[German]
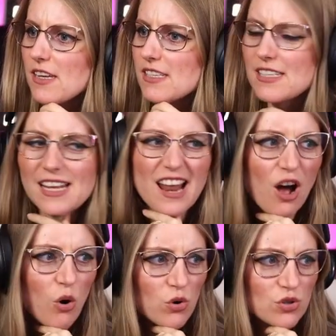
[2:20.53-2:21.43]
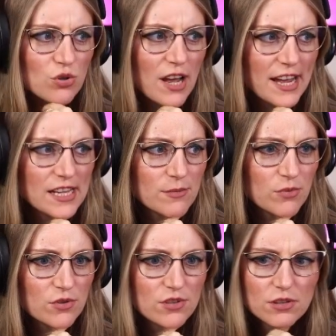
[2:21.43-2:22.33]
Ist das dann auch so eine
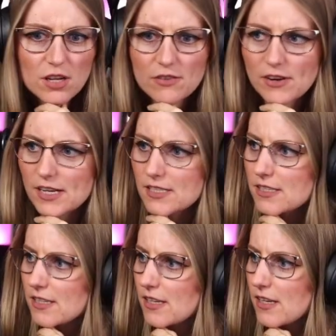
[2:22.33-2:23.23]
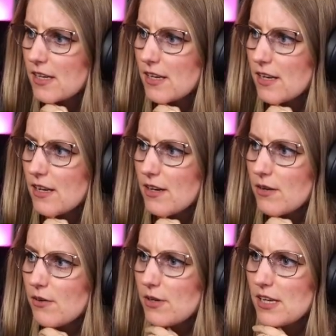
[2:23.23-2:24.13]
Algenblüte oder was?
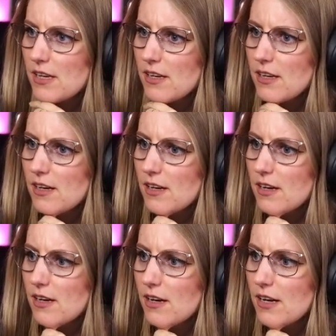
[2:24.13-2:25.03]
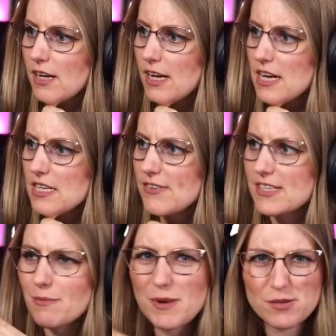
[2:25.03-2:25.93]
Oder krass, weil es
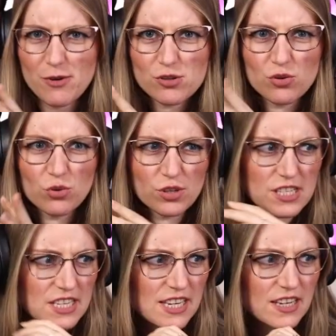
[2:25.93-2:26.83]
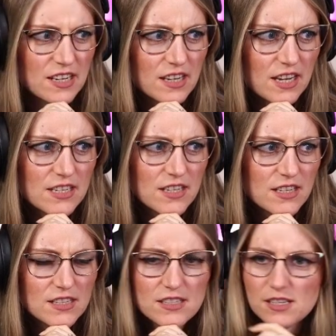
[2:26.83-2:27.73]
gibt manchmal auch so grüne Seen. Kennt ihr
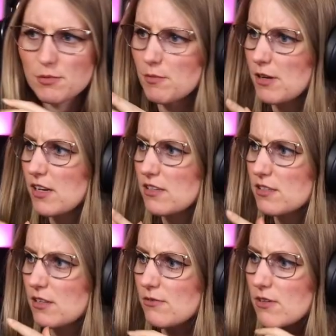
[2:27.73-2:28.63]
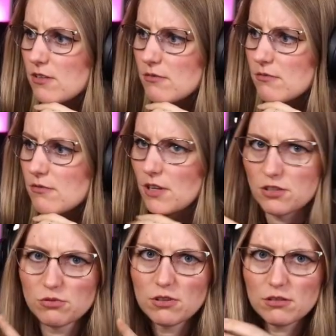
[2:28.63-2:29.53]
das? Ich habe immer gedacht, das ist einfach
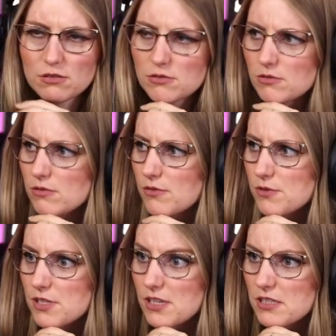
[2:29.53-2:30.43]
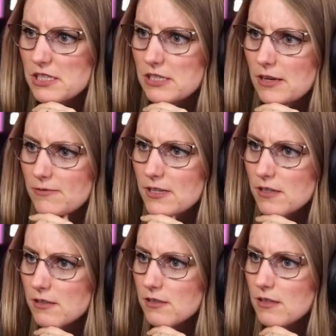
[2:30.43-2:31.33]
Natur und so. Ich wusste nicht, dass es giftig
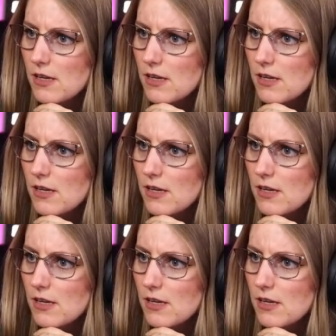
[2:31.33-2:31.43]
ist.